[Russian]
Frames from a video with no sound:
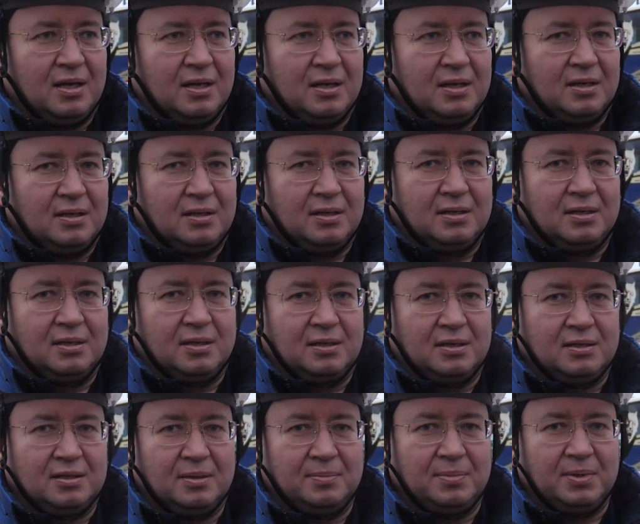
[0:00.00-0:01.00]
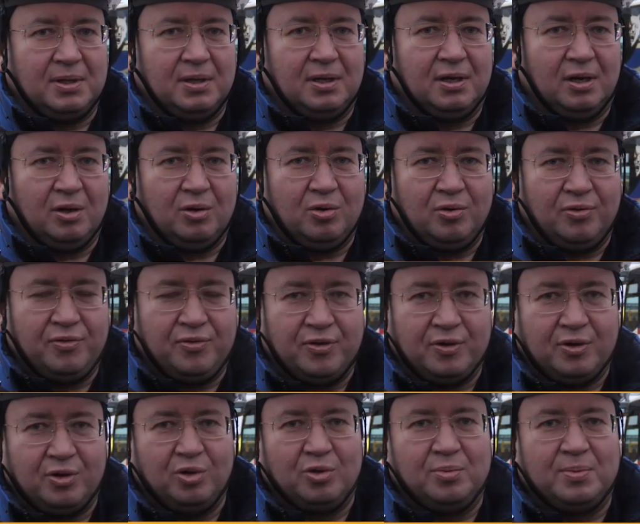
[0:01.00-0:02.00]
а, сами игроков
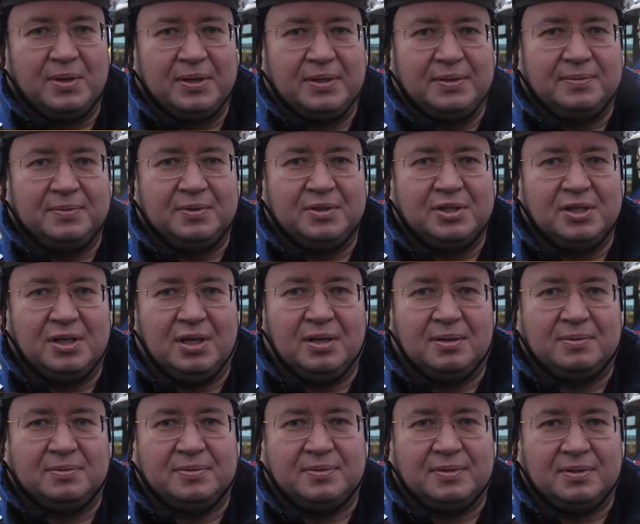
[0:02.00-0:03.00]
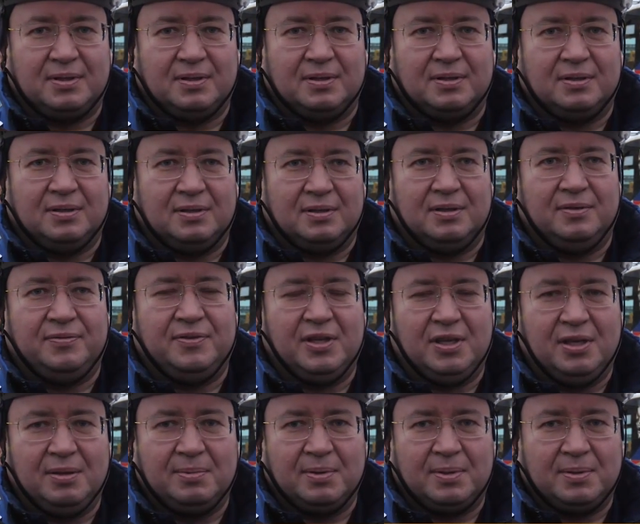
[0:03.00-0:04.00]
клуба Нижнекамск э,
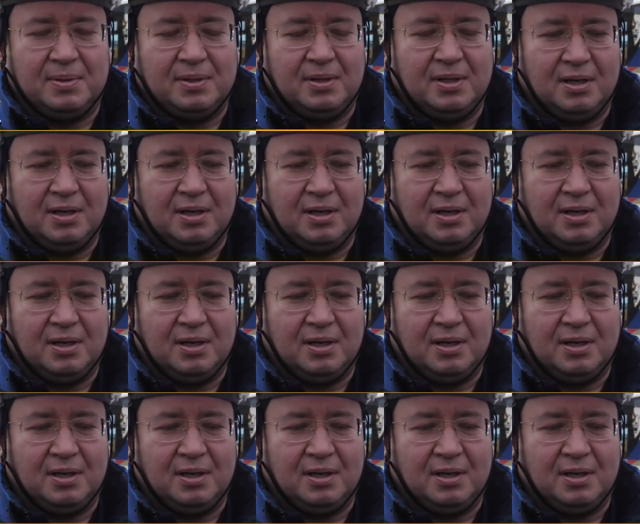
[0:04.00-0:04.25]
нефтехимик,